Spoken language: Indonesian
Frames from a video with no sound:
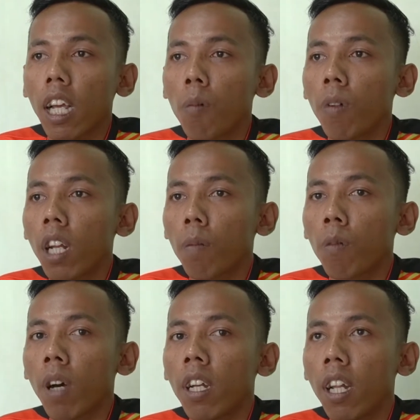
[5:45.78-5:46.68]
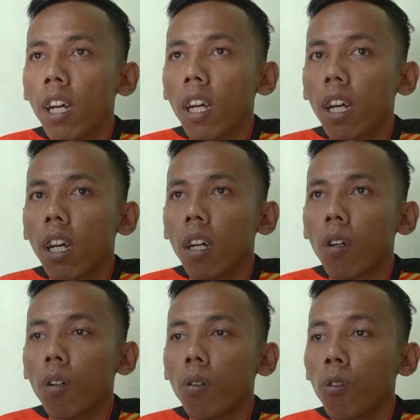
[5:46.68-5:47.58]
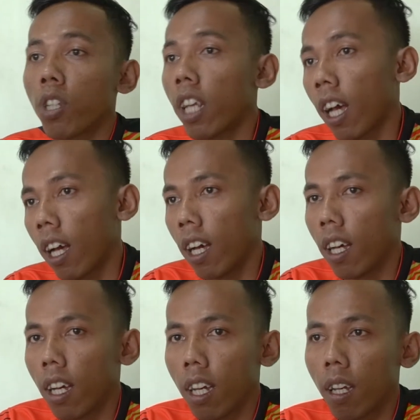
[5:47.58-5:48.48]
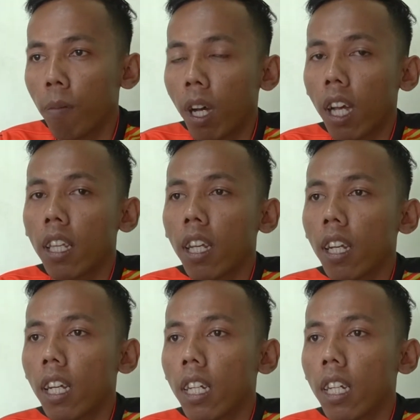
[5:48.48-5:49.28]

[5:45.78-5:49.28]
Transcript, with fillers: nggak pernah memandang usia makanya